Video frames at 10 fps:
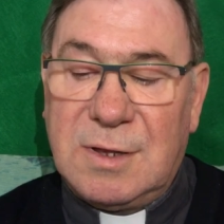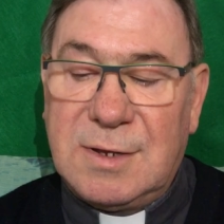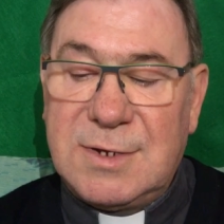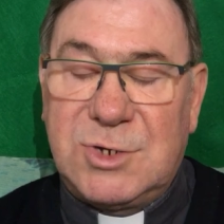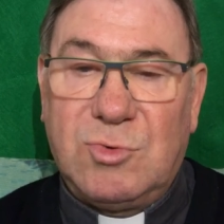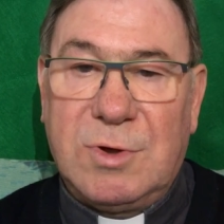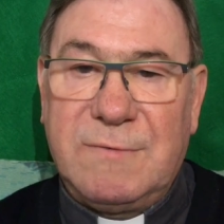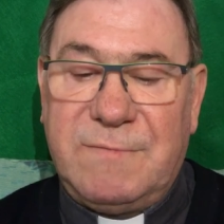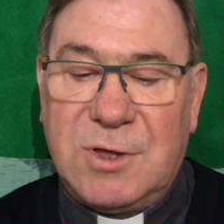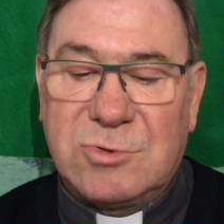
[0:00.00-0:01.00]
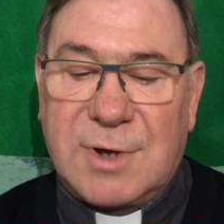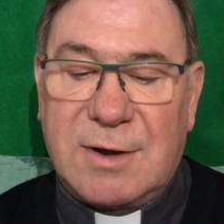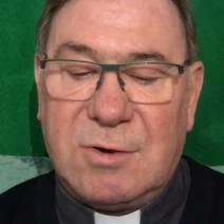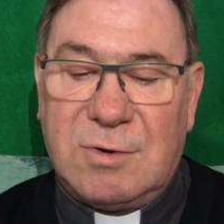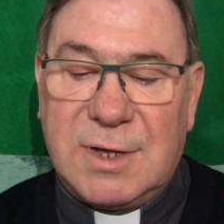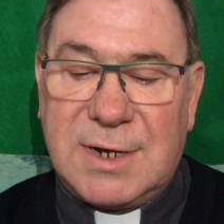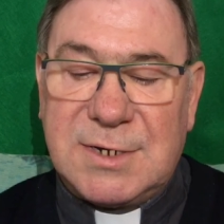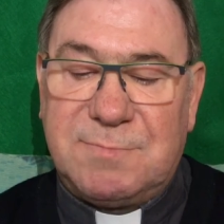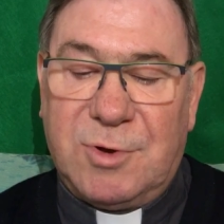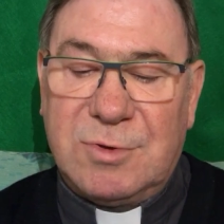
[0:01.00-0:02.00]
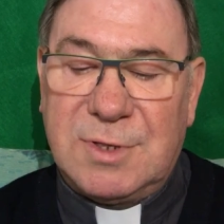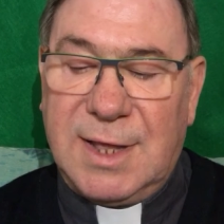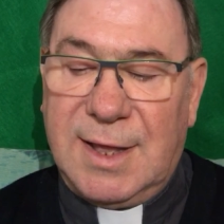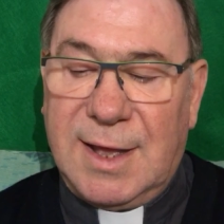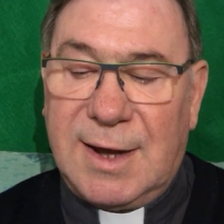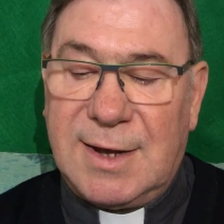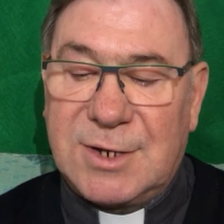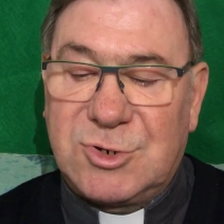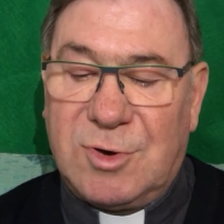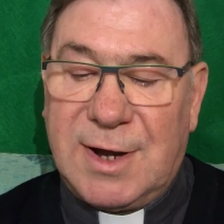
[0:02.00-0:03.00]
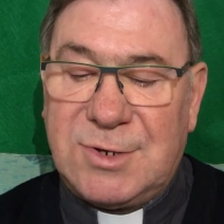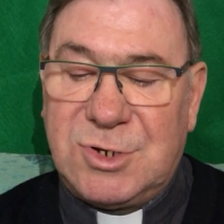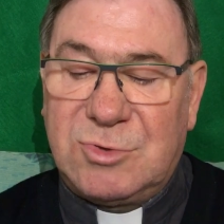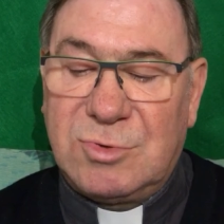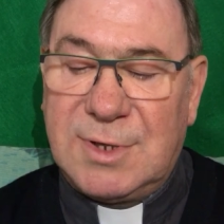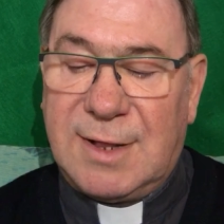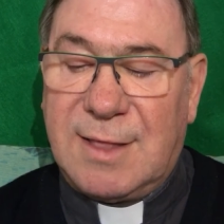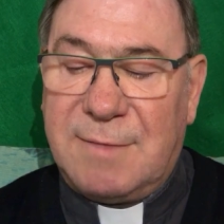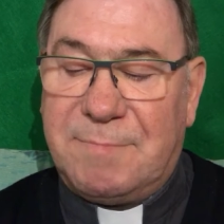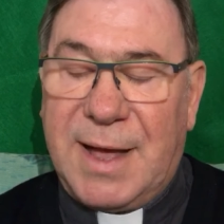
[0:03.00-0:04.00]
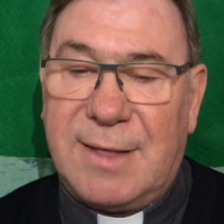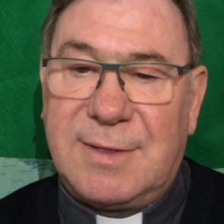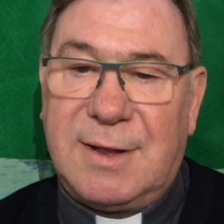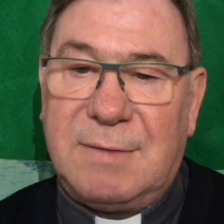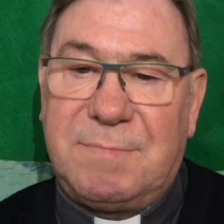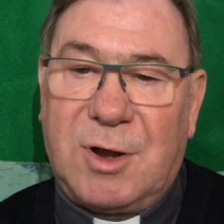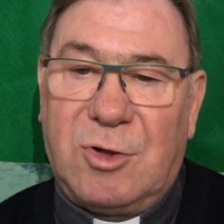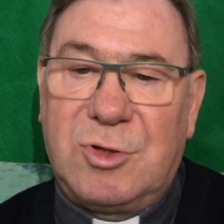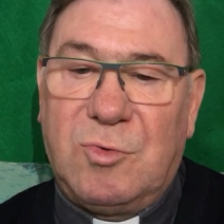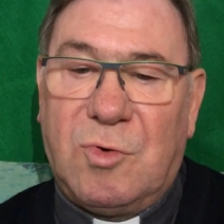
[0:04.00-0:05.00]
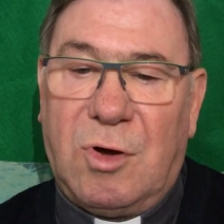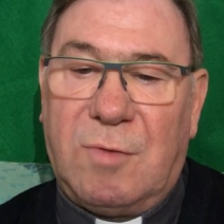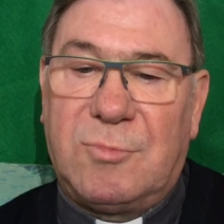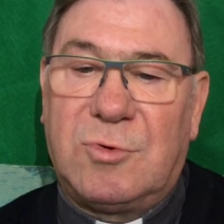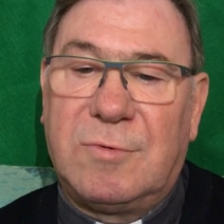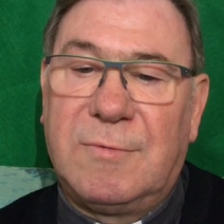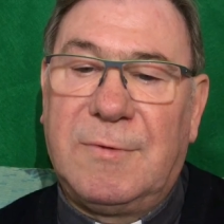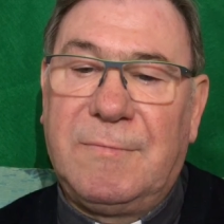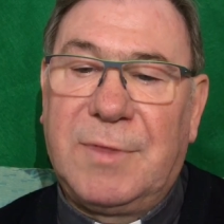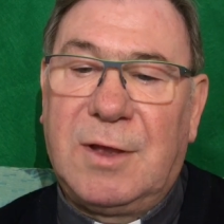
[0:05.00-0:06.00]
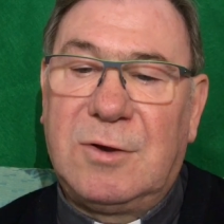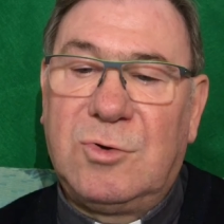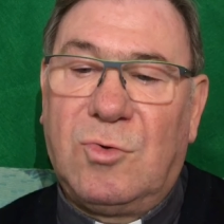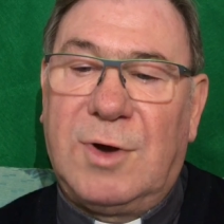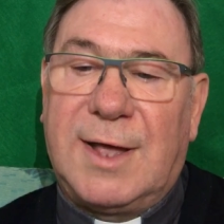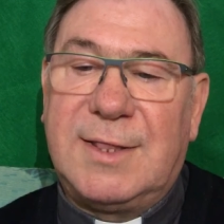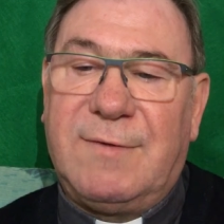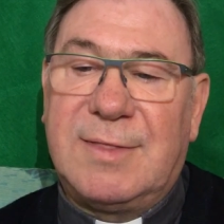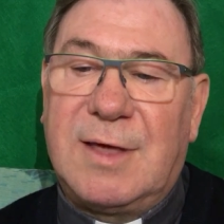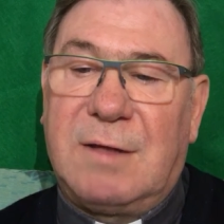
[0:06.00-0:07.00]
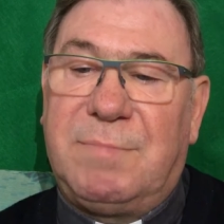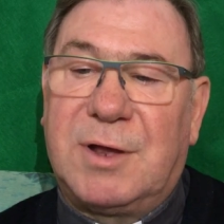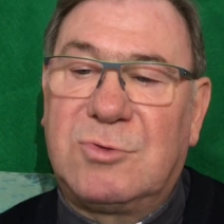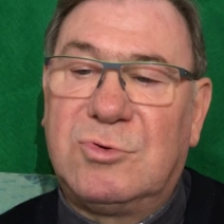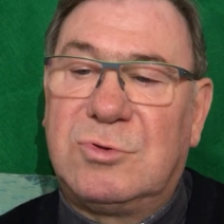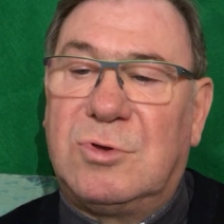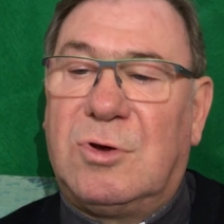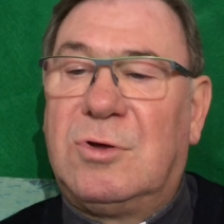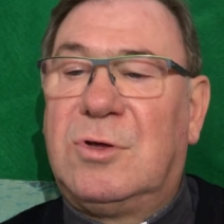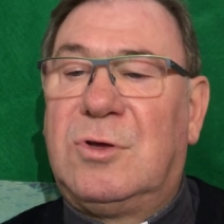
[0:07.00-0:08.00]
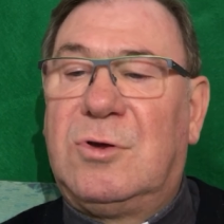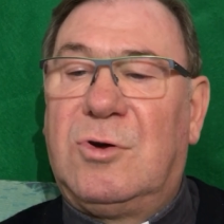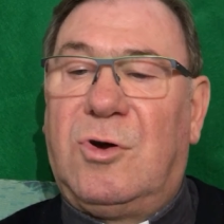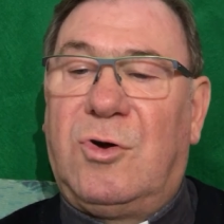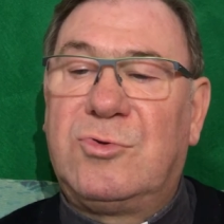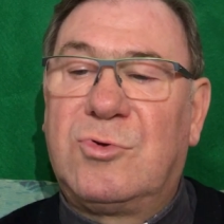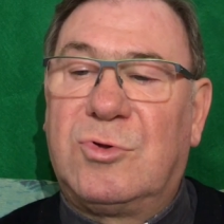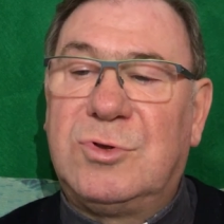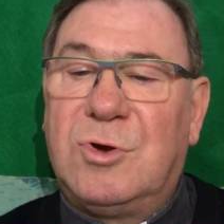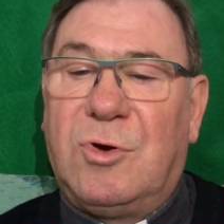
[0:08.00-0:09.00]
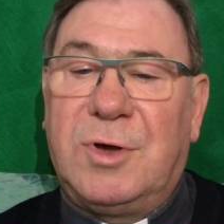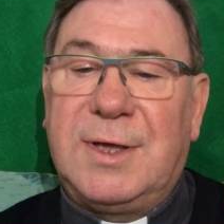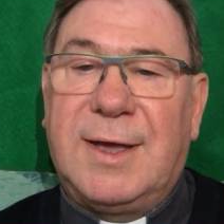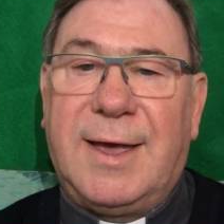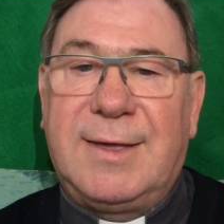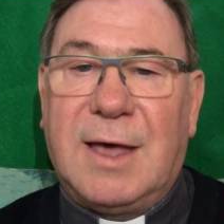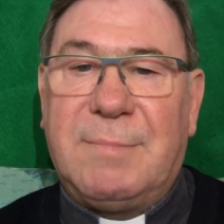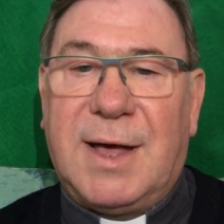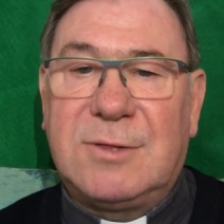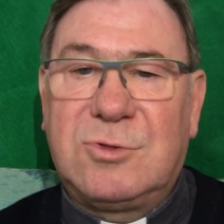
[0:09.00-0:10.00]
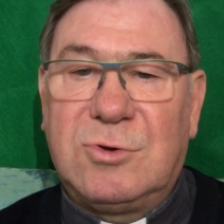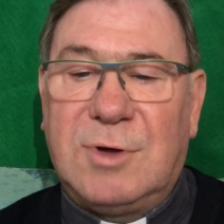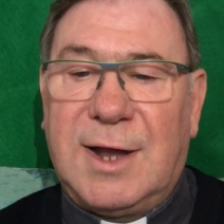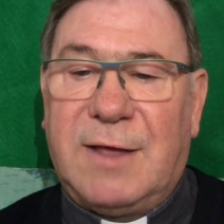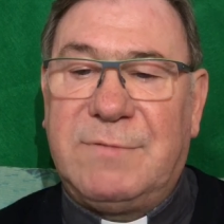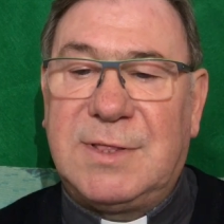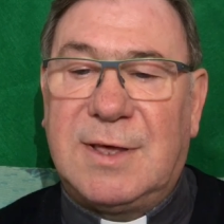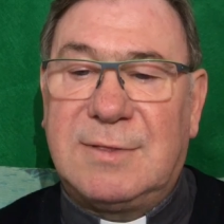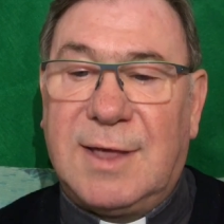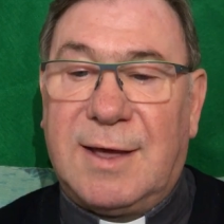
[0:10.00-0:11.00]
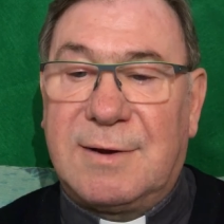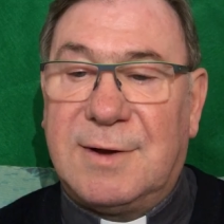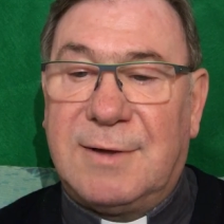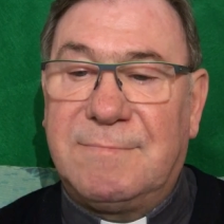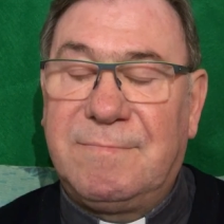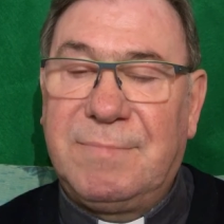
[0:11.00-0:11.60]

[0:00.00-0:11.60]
Il suo invio tra noi risponde alla sollecitudine del Padre per ogni uomo. Nulla deve andare perduto. Ognuno di noi è chiamato alla vita eterna.